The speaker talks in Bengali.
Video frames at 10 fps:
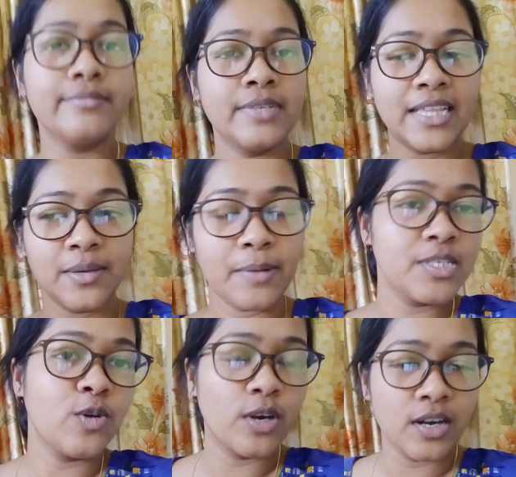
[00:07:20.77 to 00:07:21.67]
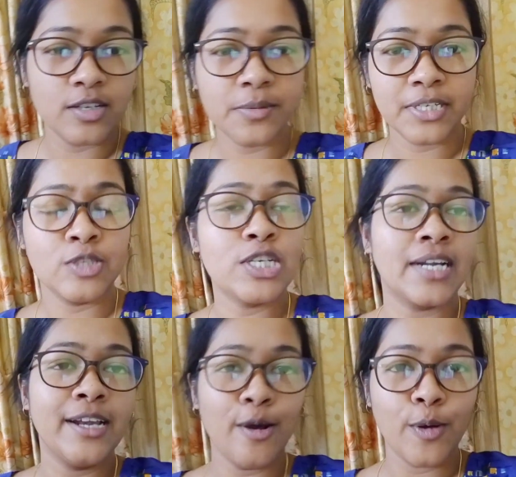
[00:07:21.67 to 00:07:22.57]
রাতে ভাবছি করে নেওয়া যাবে কিন্তু
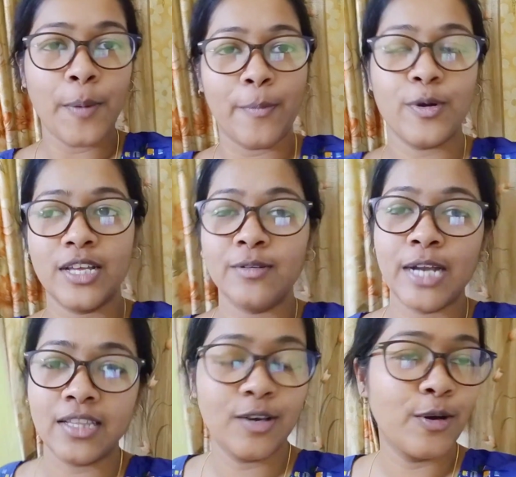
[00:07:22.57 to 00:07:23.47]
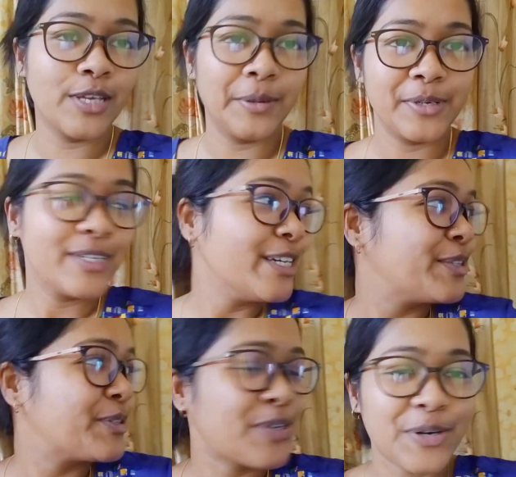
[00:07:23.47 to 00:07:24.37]
চাটনি না হলেও পাঁপড়টা তো রাতে হয়ে যাবে
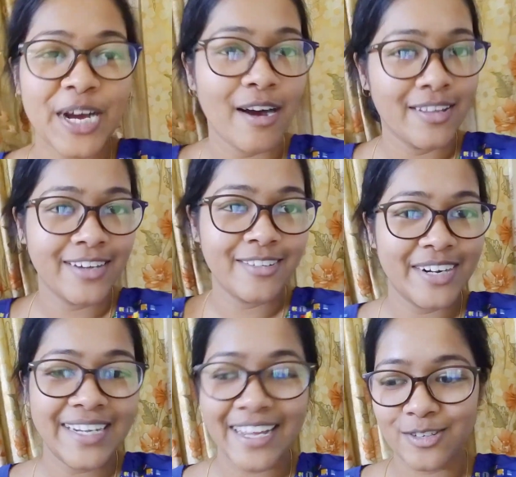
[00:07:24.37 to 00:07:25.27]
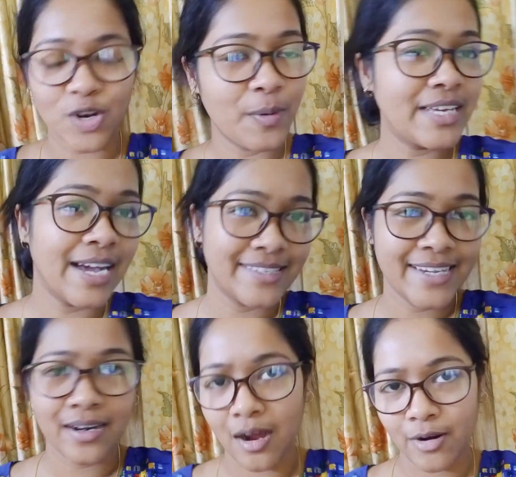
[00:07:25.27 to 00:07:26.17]
তো চলো খাওয়া দাওয়া করে নিই এখন সবাই খাচ্ছে
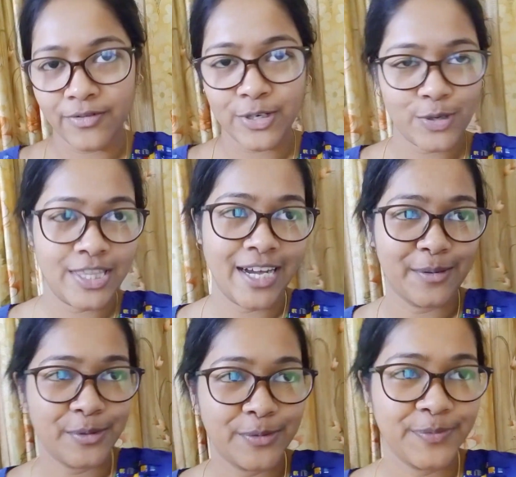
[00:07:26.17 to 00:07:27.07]
আর খাওয়ার ভিডিওটি দেখাবো